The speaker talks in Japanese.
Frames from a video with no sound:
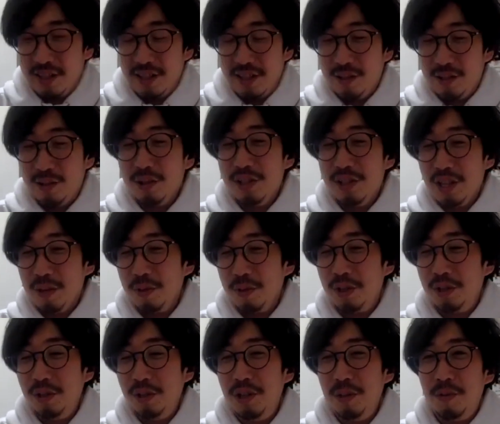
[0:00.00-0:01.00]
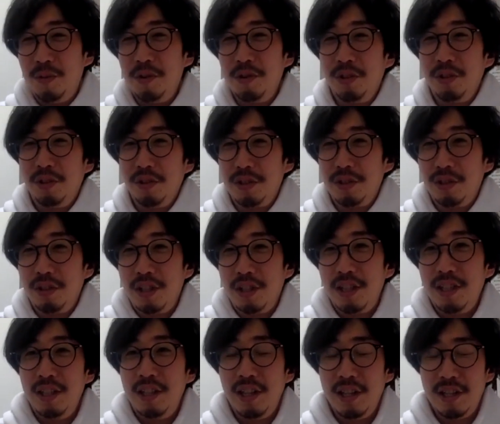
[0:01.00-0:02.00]
少しでも一人でも多くの人に
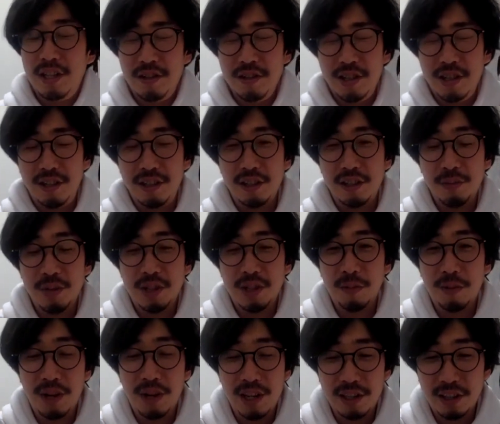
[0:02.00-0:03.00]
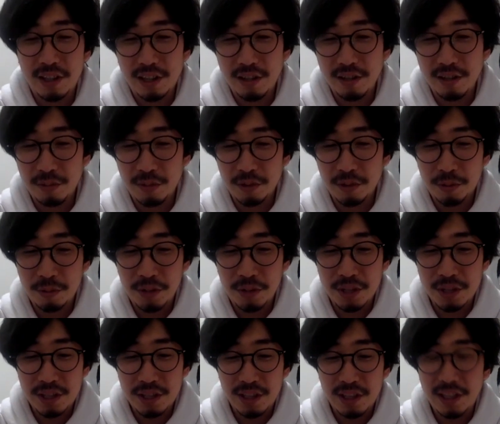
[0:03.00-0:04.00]
稲毛さんの作品見てもらえたら僕も
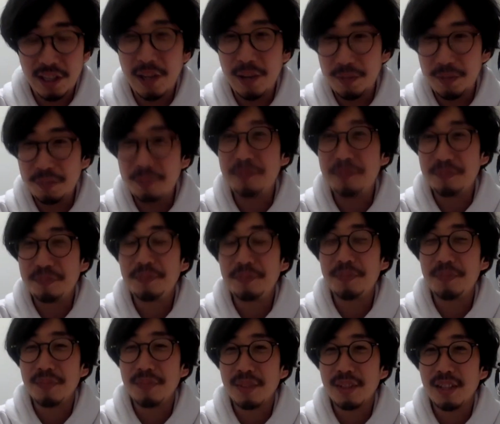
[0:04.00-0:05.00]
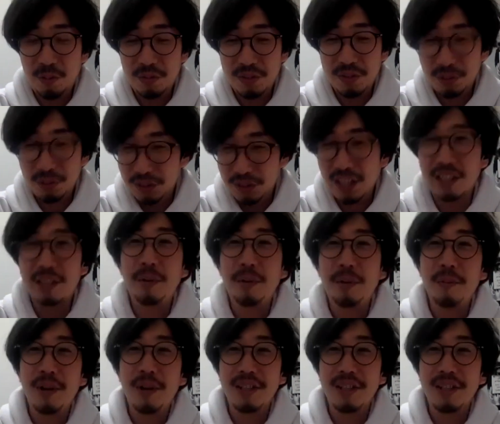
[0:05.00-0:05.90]
嬉しいんで、ちょっとやってみま